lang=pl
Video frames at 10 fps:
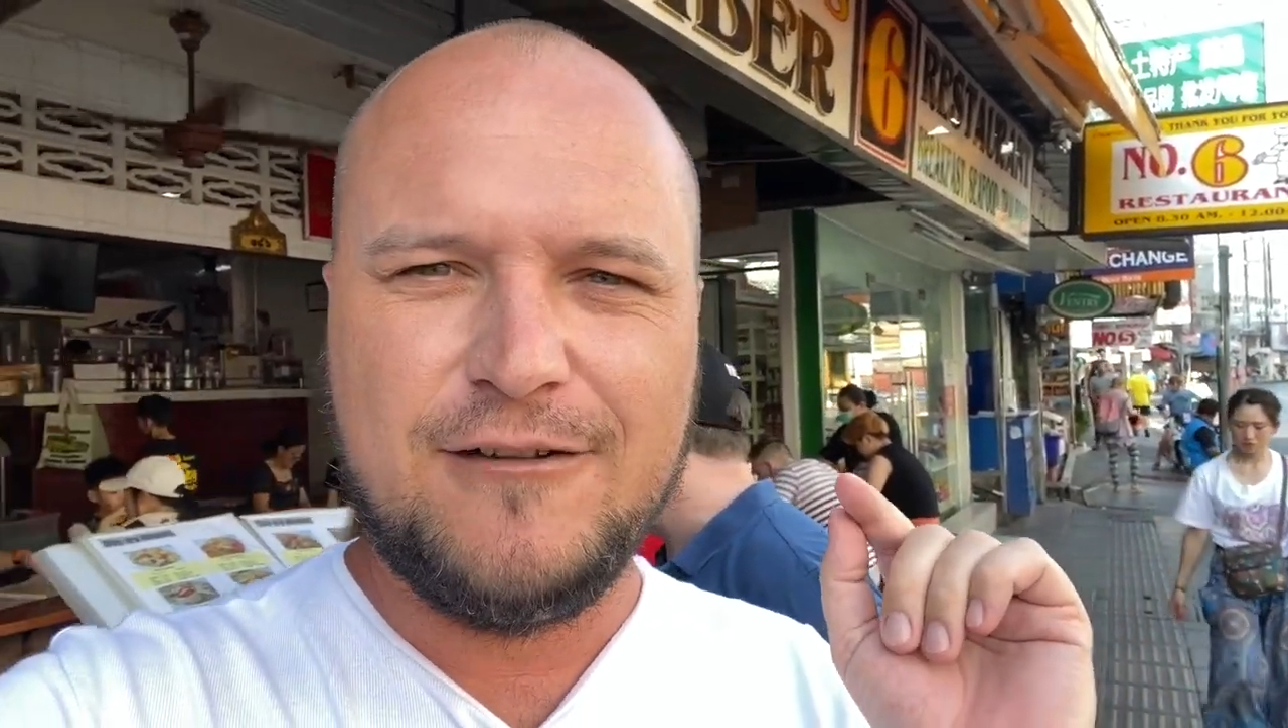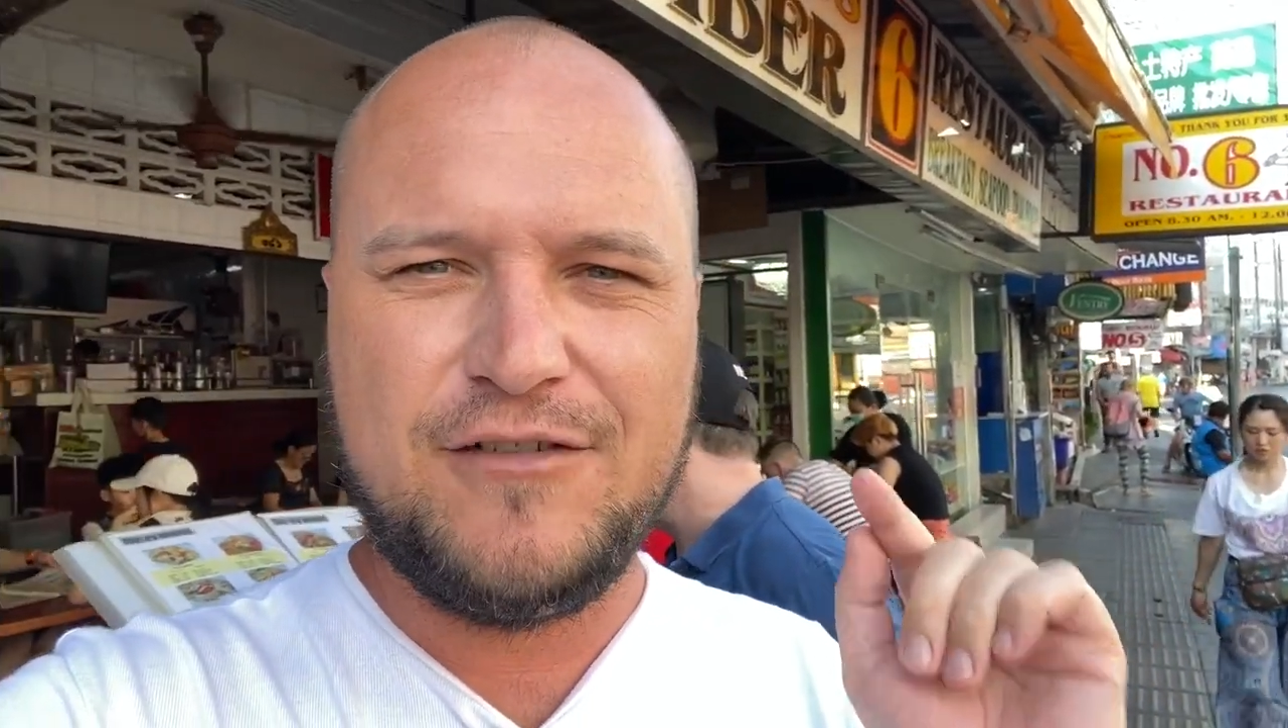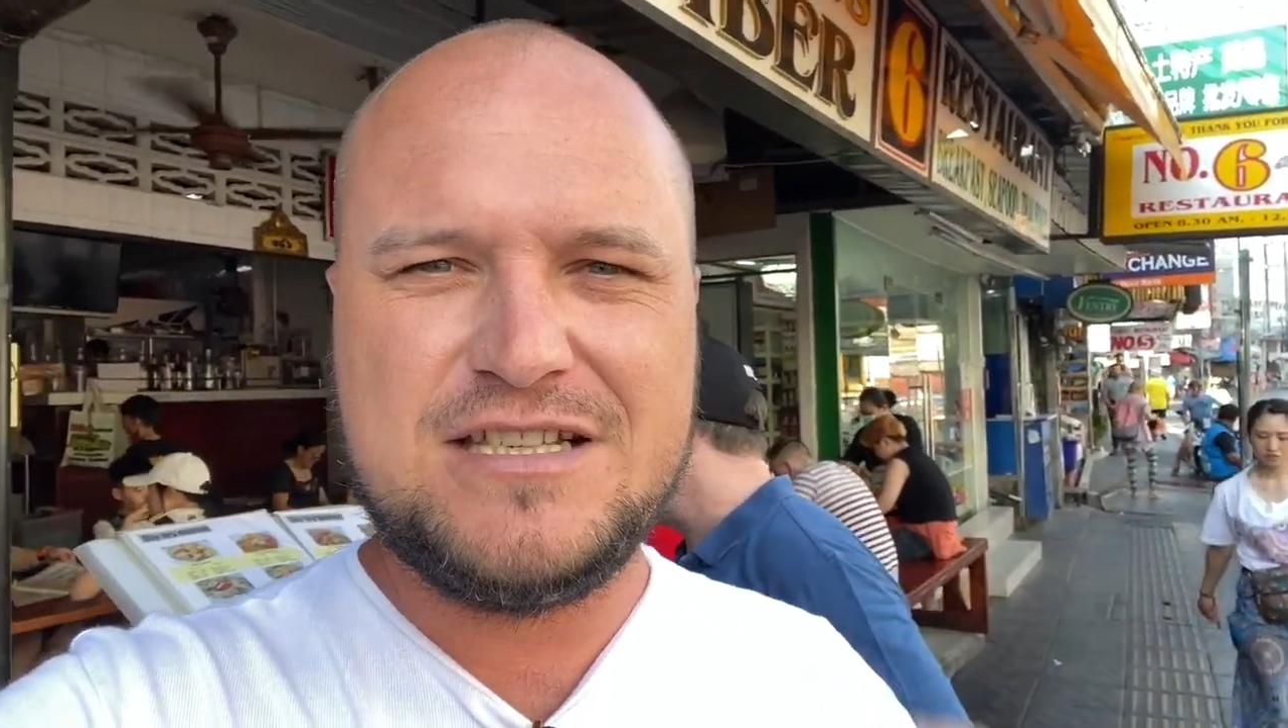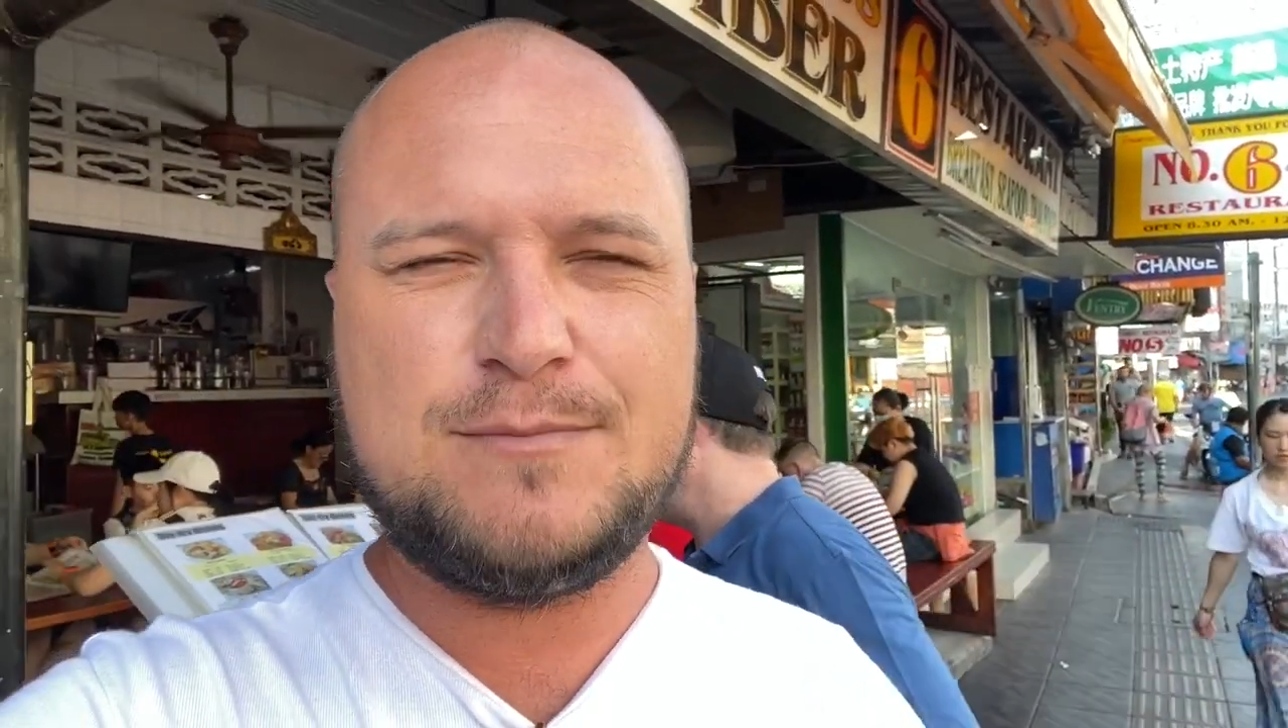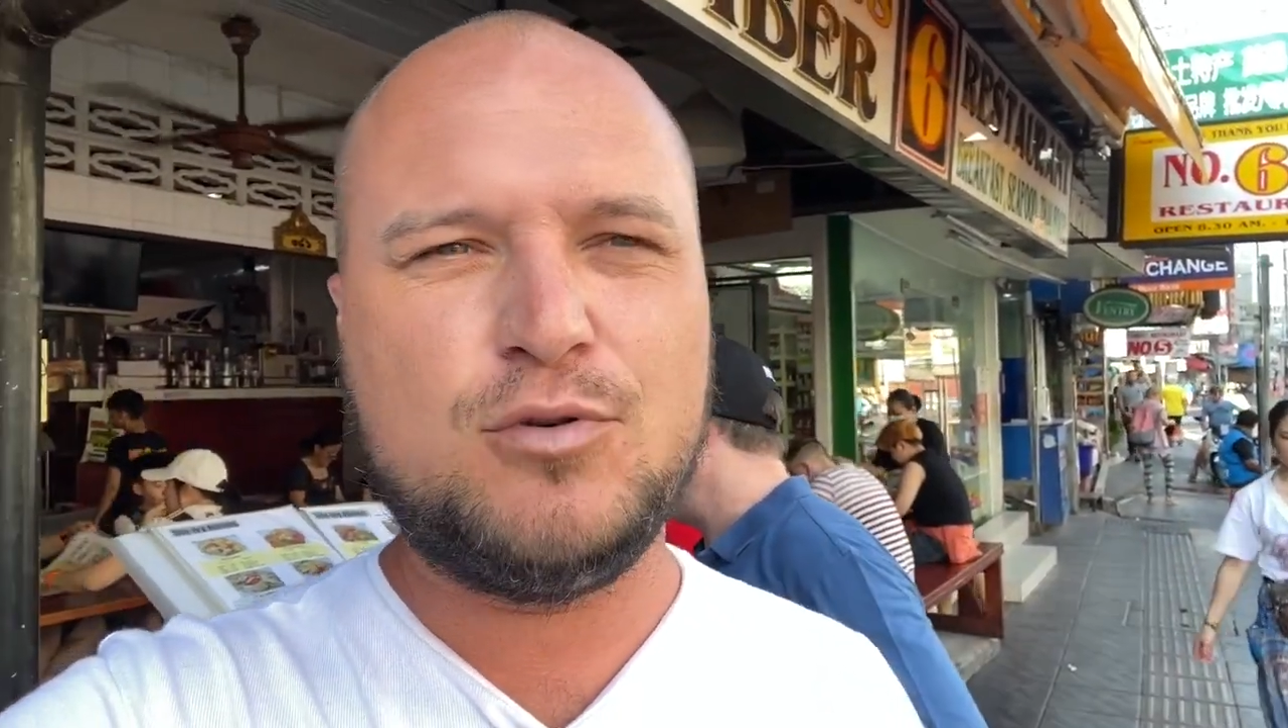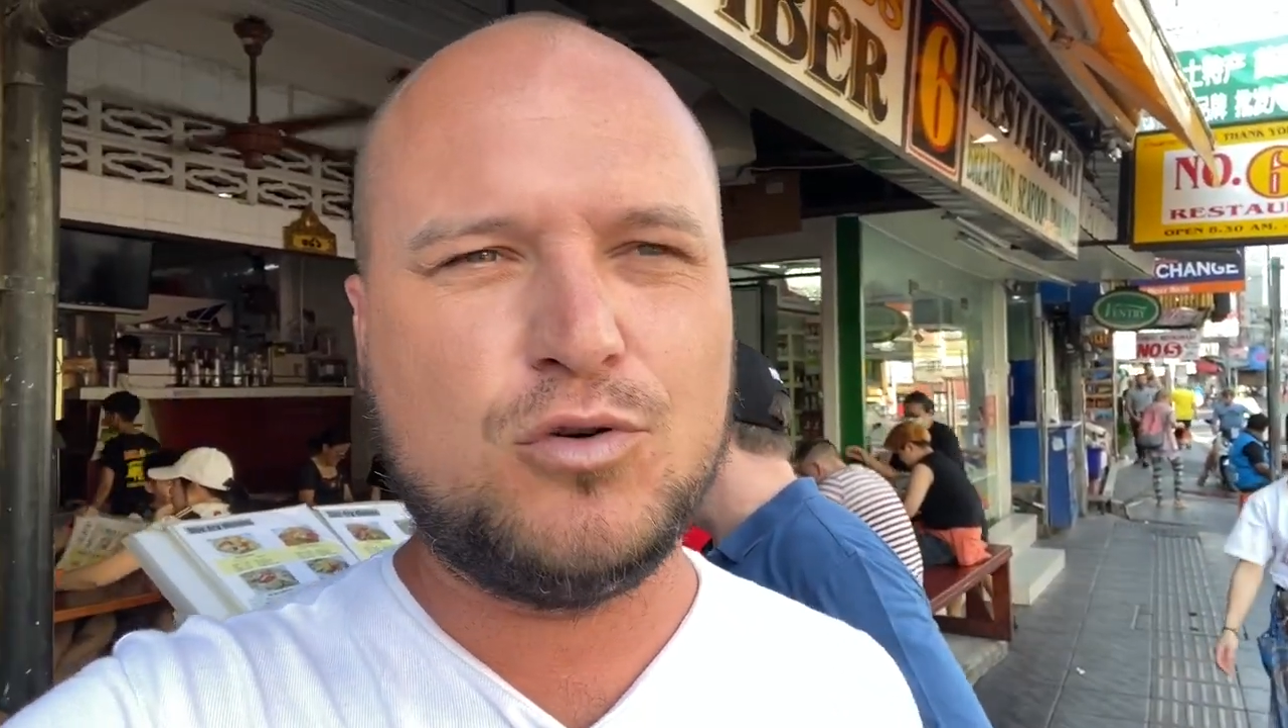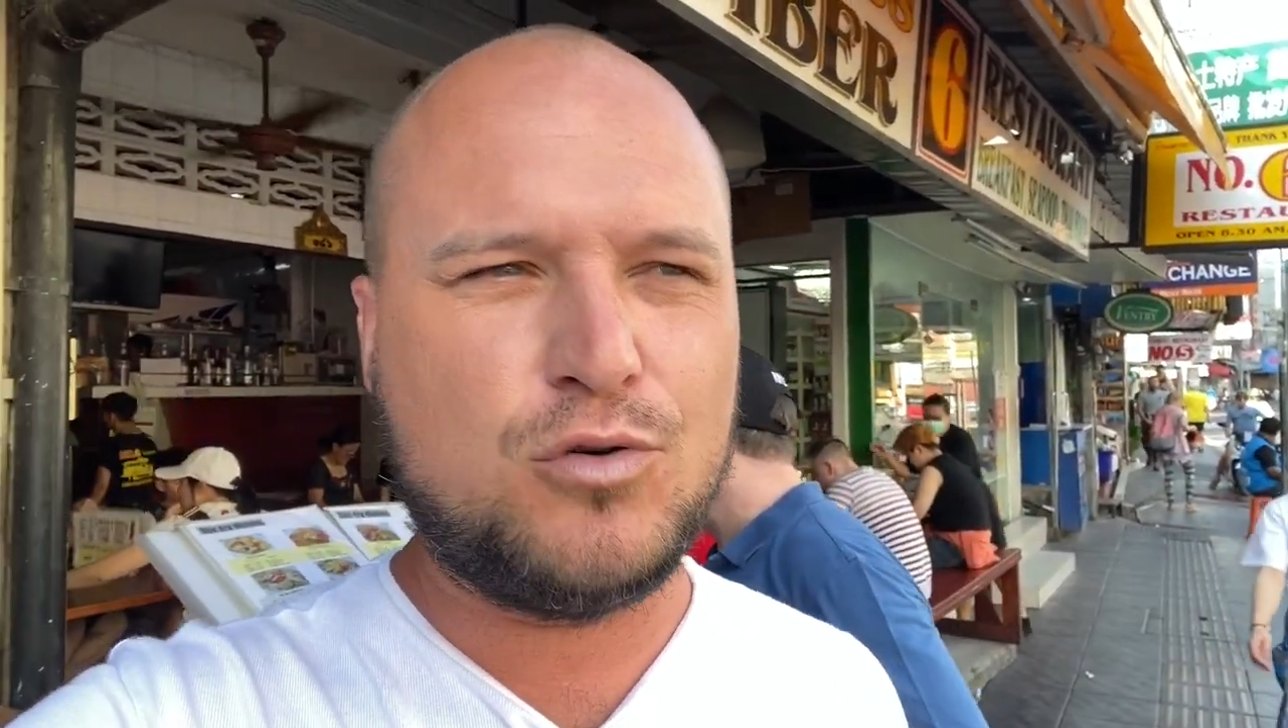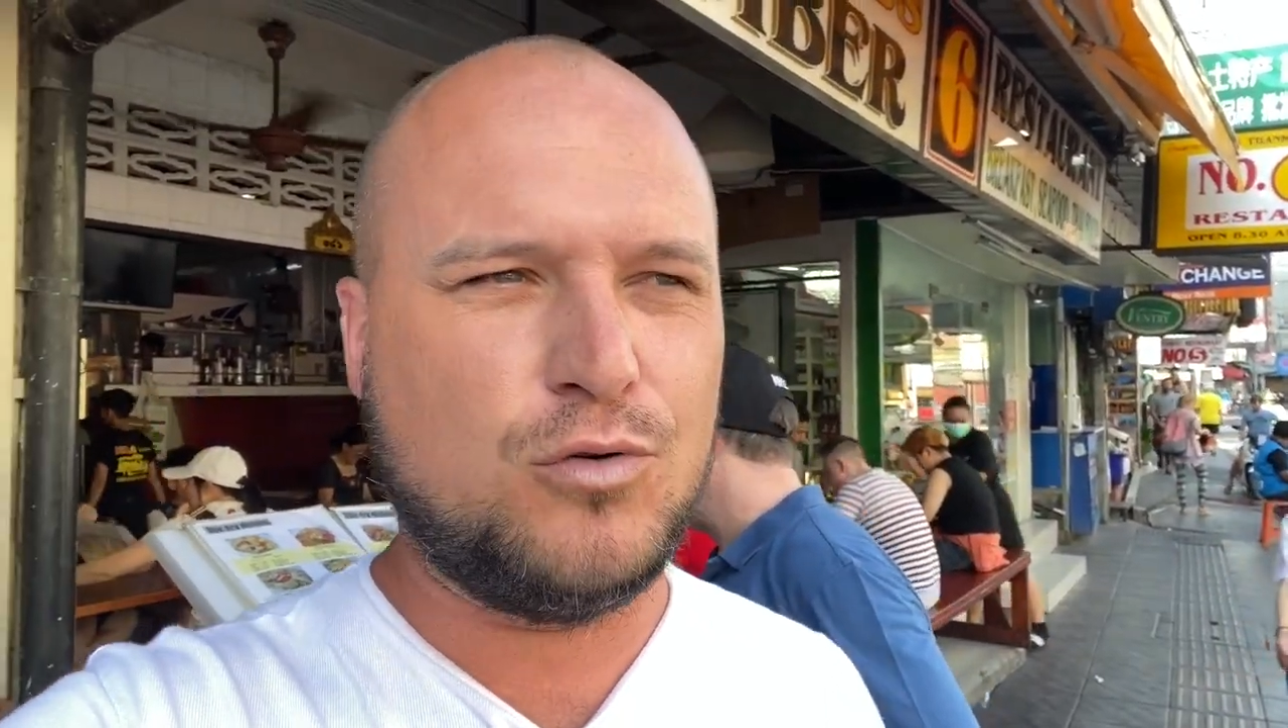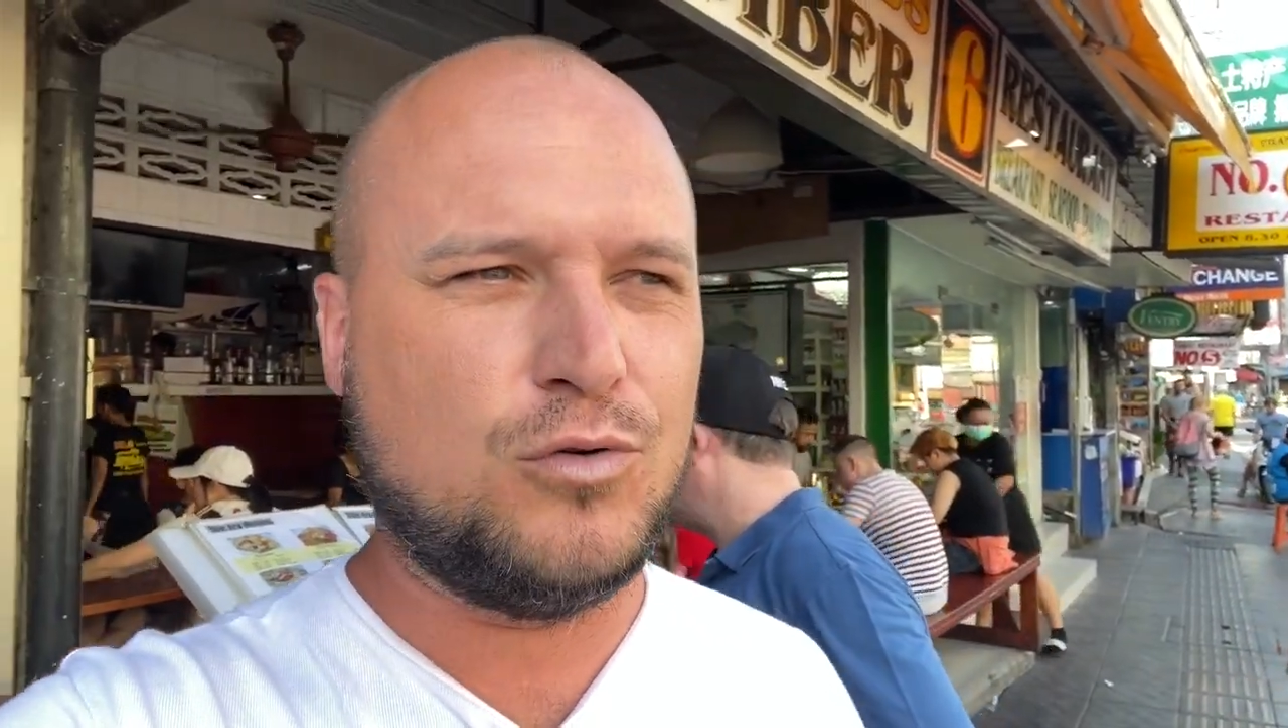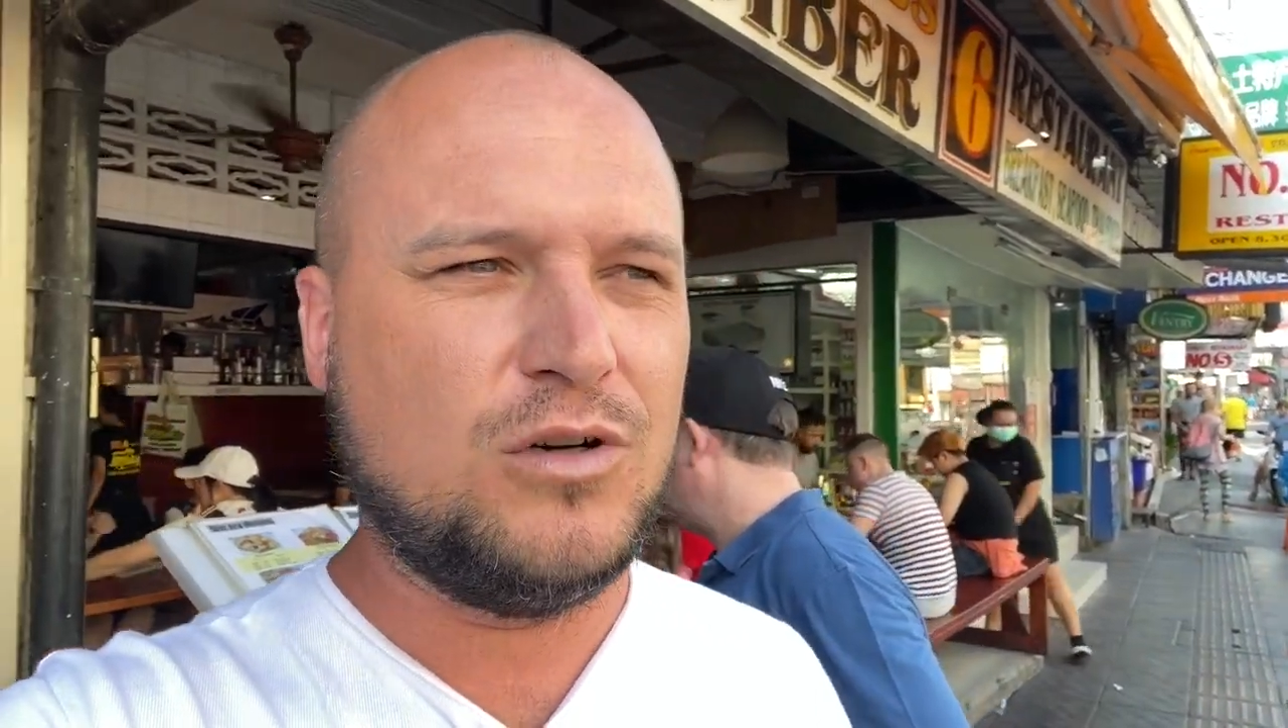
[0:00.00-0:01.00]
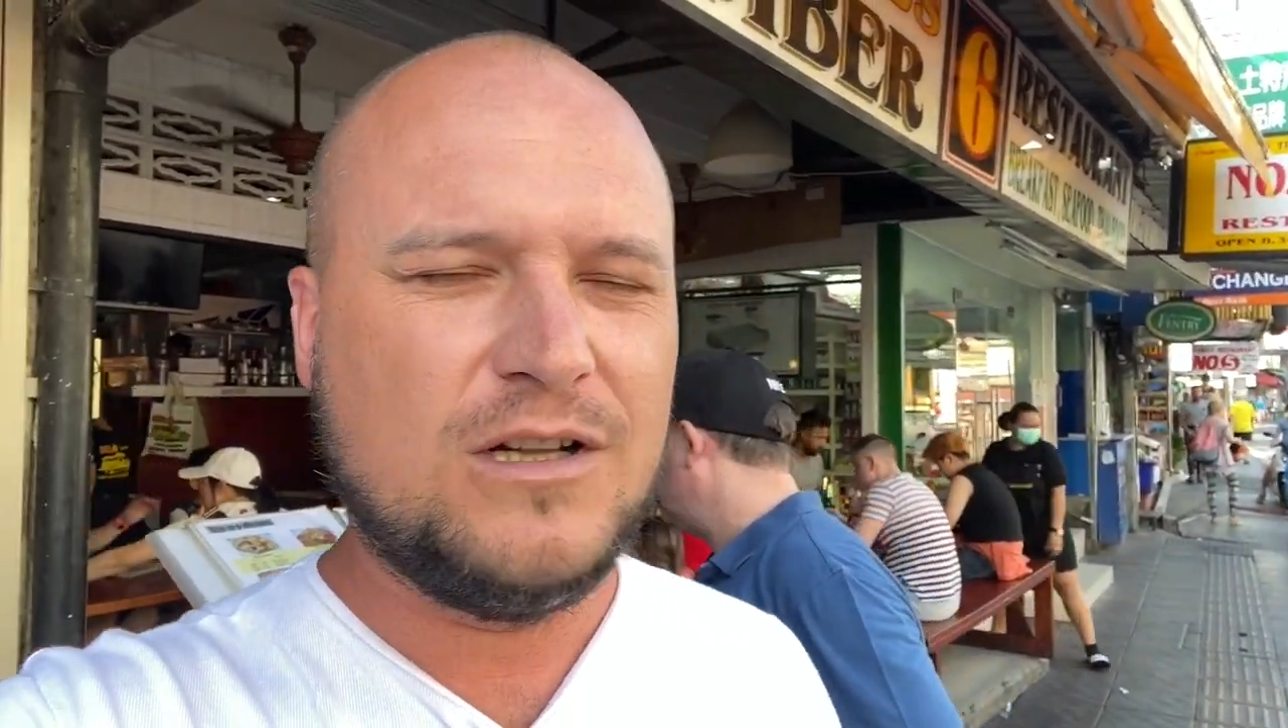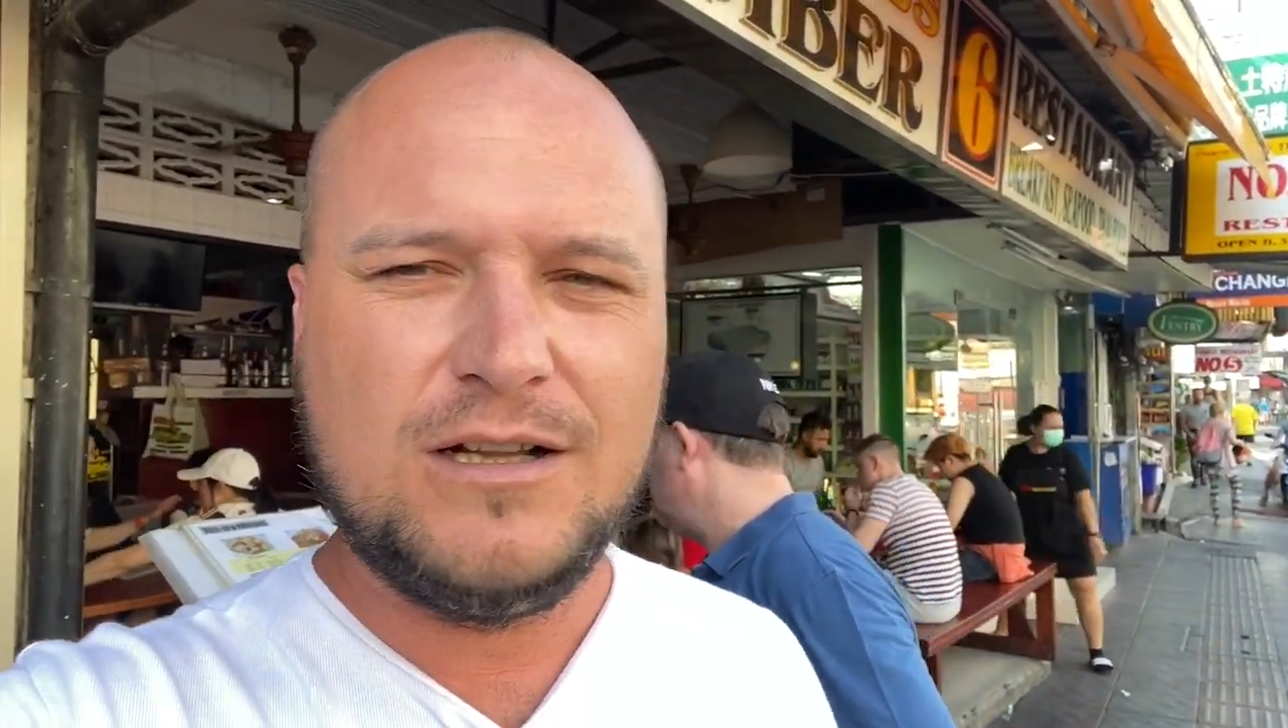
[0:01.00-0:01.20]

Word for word: Facebooku,